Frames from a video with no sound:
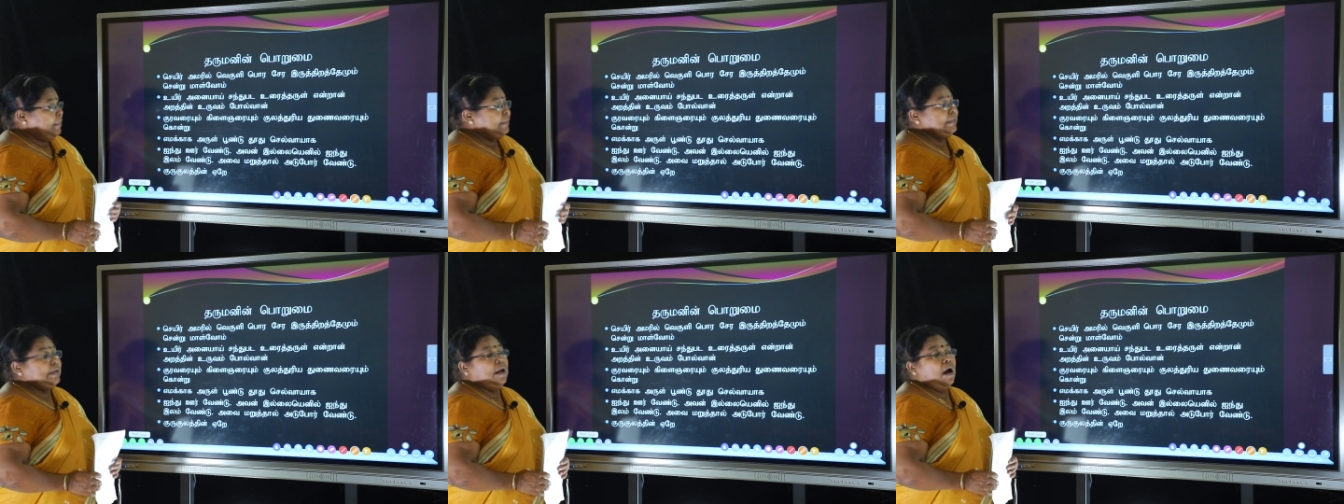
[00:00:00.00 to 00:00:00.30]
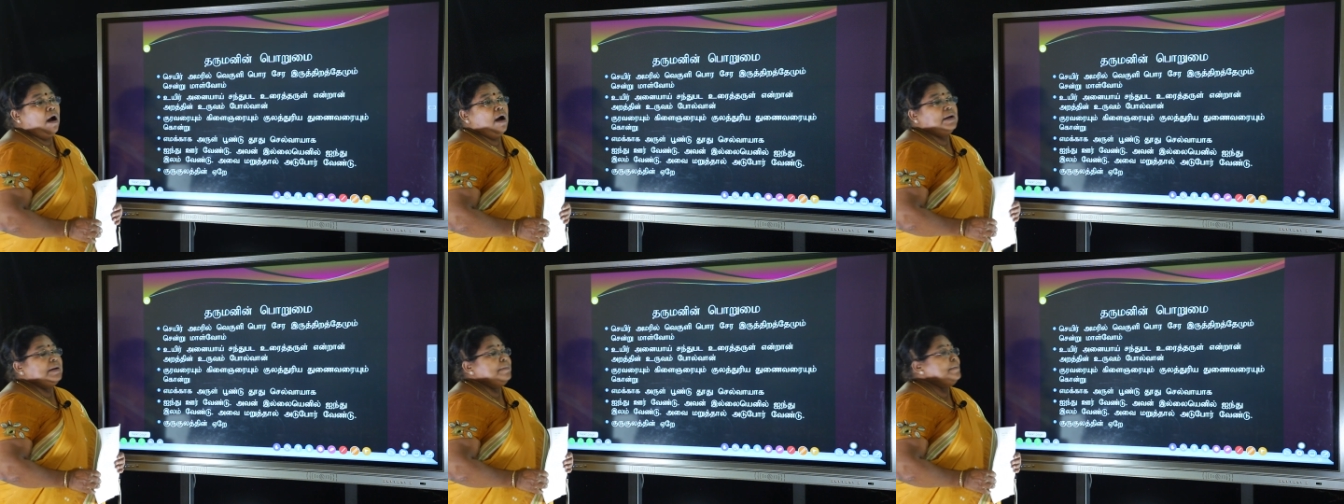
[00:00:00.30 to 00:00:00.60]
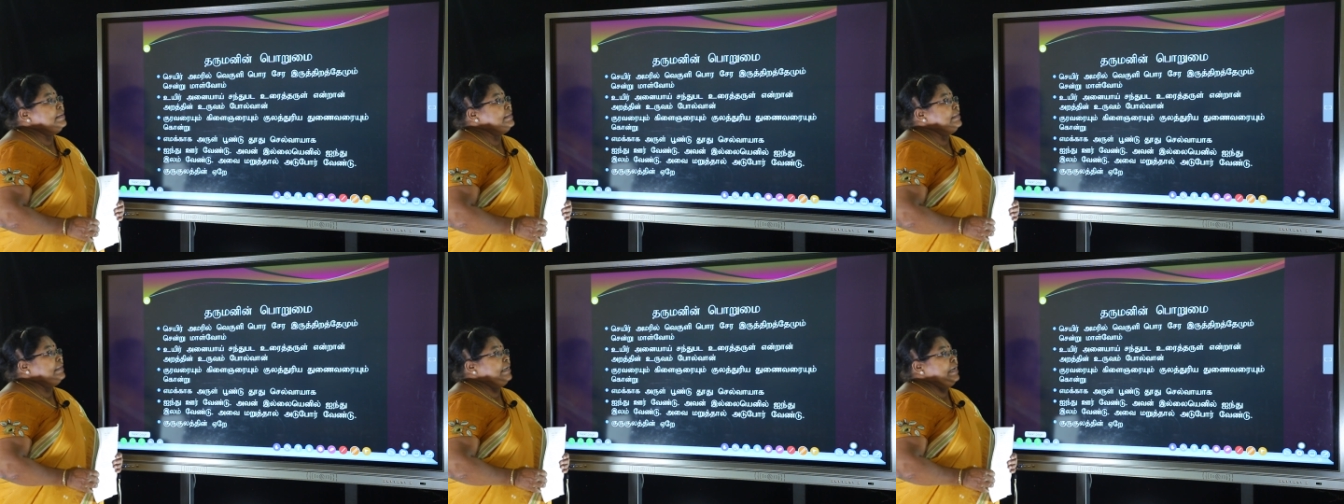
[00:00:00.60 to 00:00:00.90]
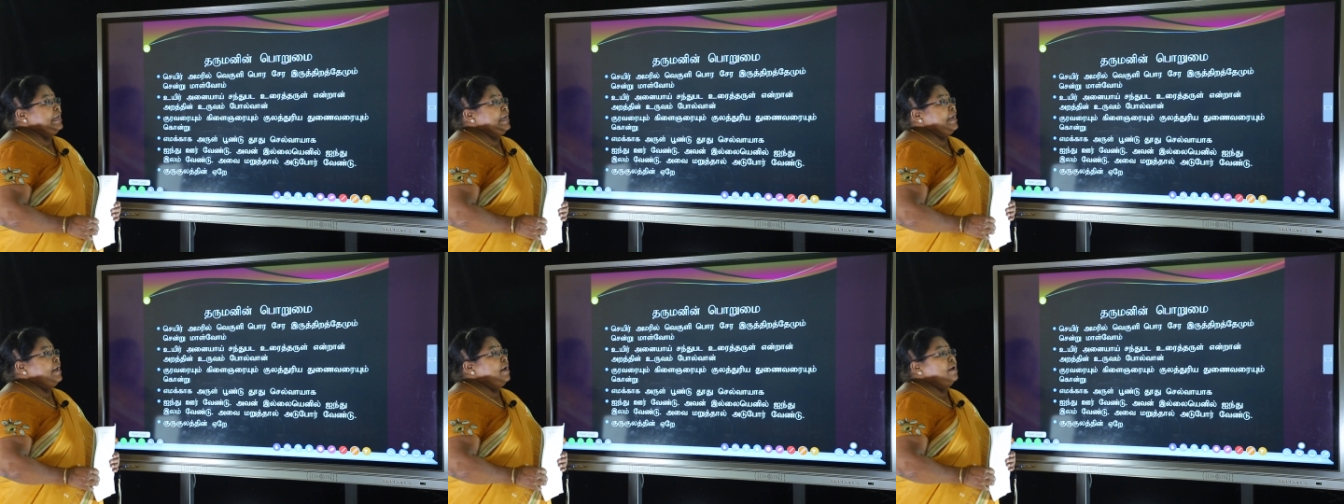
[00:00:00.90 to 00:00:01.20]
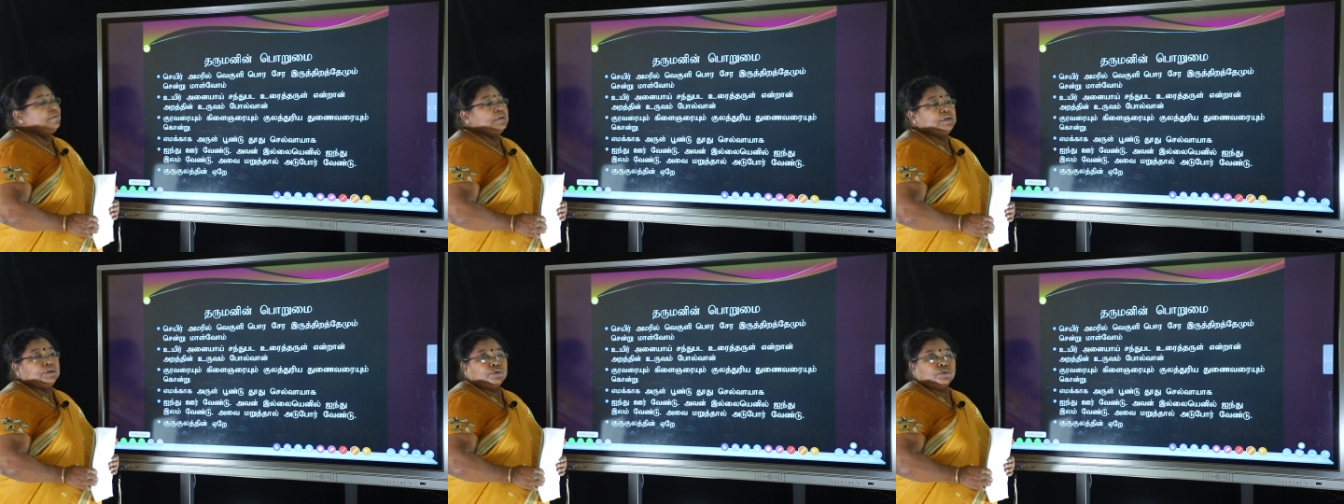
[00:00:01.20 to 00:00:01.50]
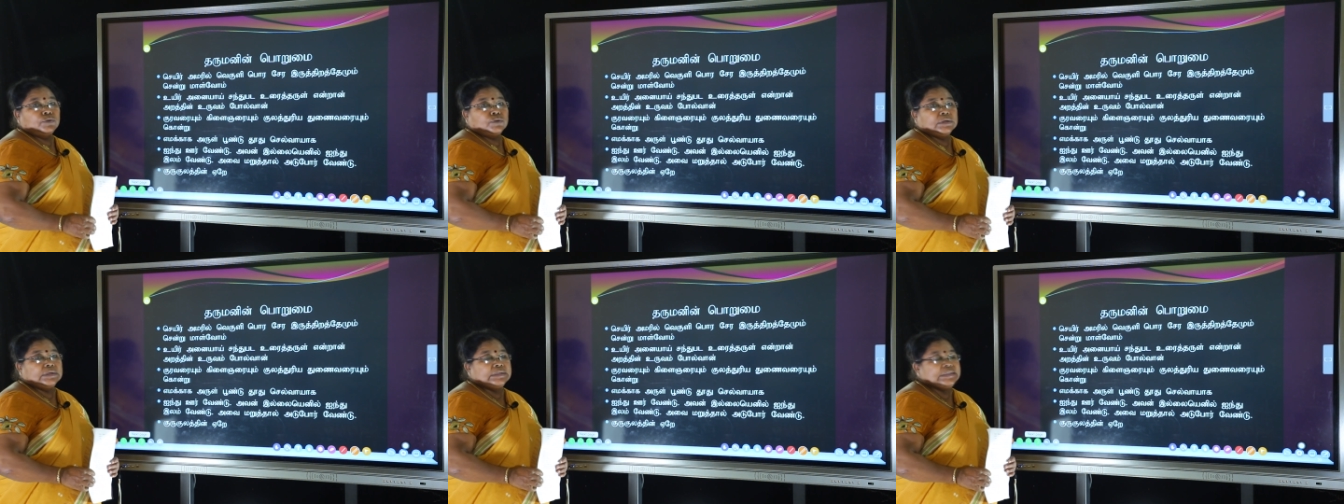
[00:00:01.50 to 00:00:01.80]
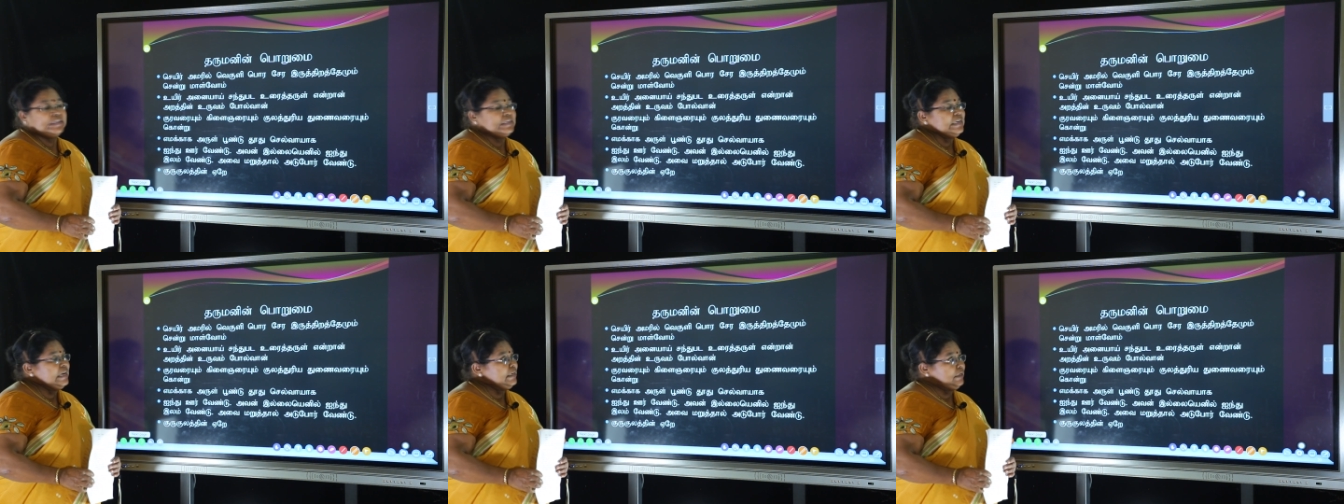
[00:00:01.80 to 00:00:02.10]
முதல் ஆரம்பத்திலேயே அவன்
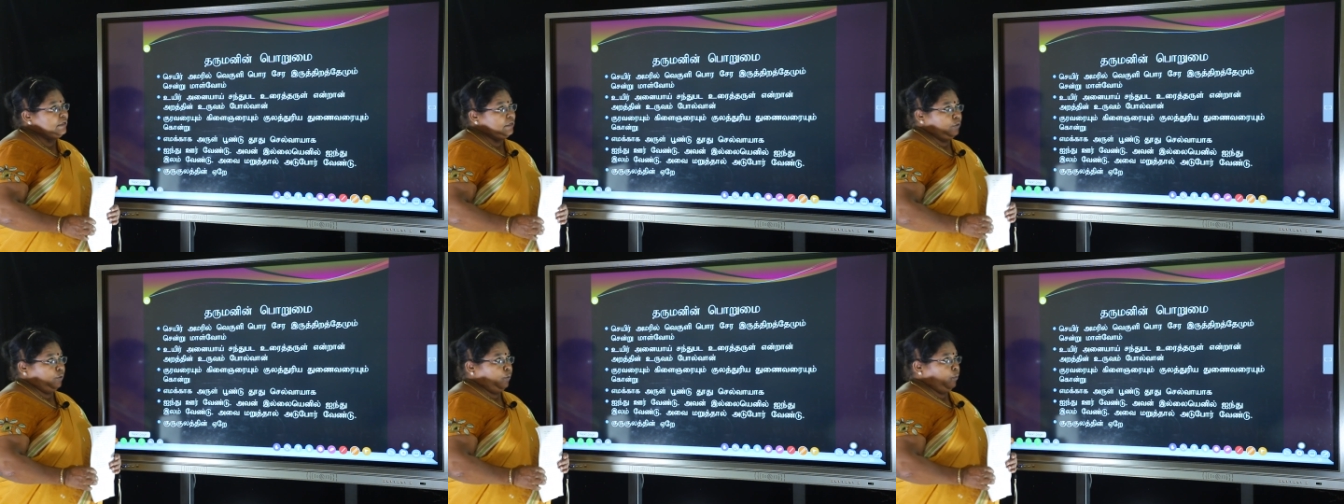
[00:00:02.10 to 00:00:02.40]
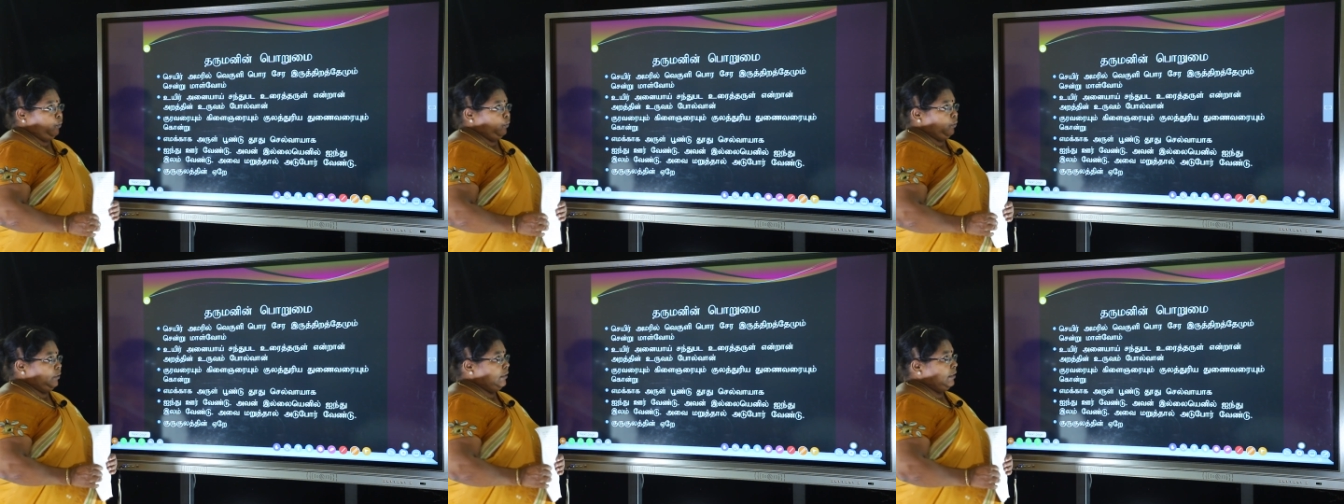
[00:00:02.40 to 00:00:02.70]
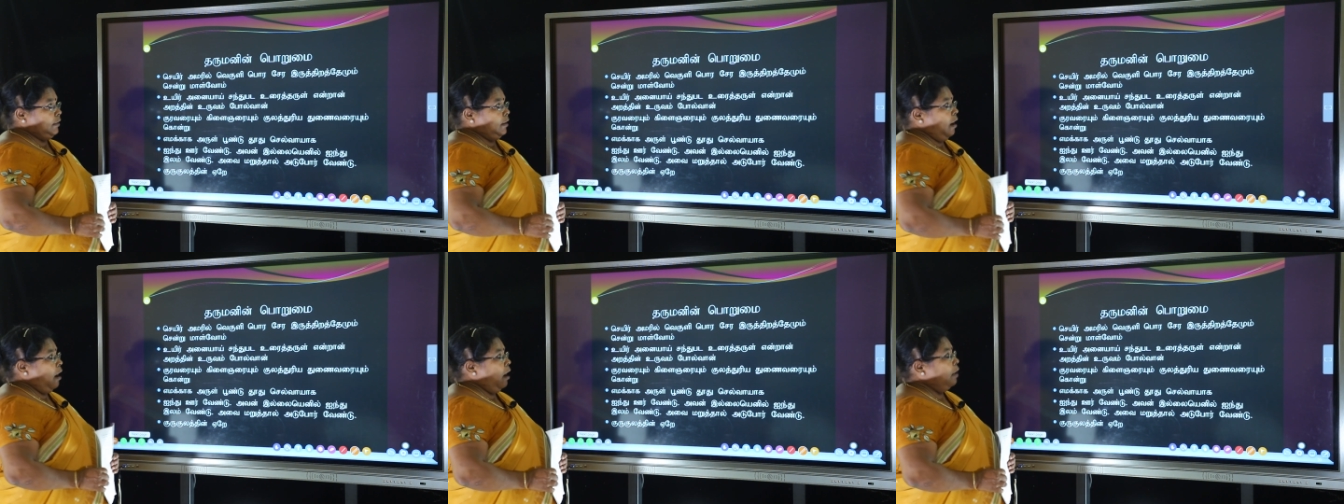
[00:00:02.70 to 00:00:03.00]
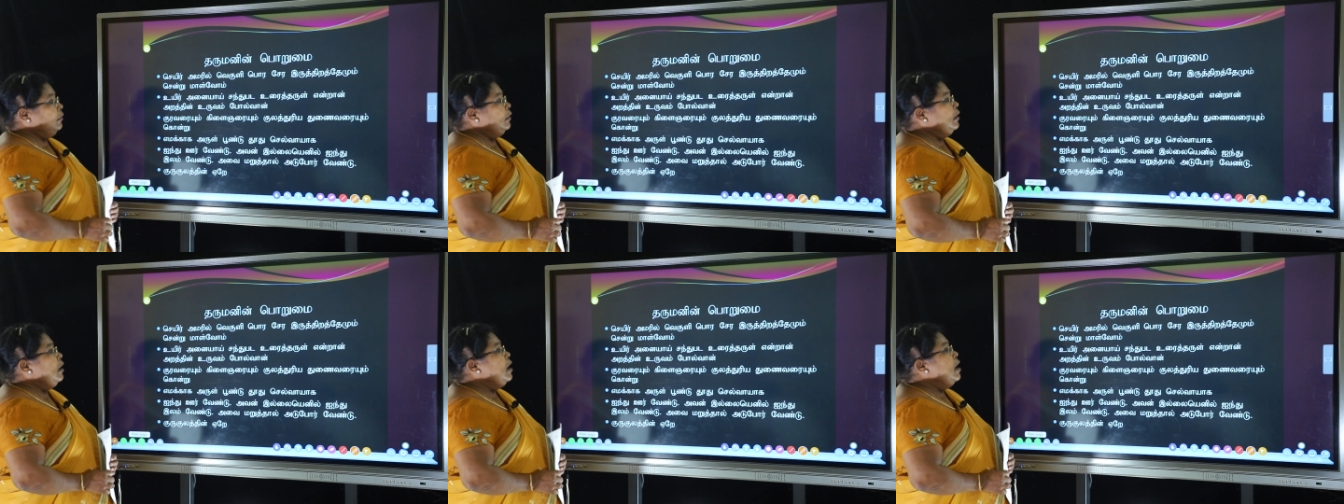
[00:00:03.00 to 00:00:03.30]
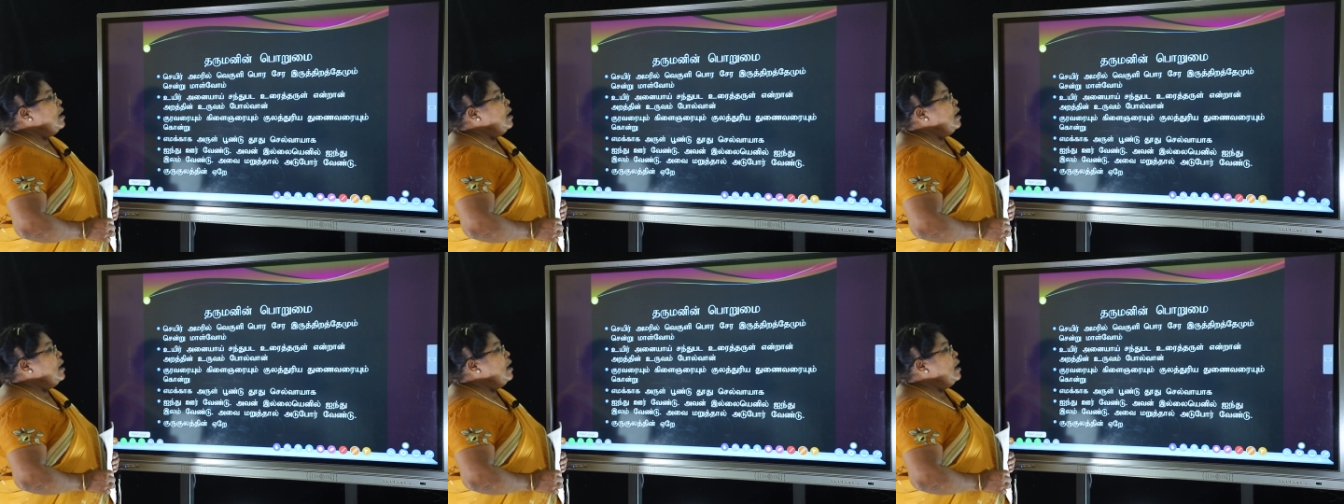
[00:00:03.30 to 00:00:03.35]
கிருஷ்ணனுக்கு கூறுகின்றான்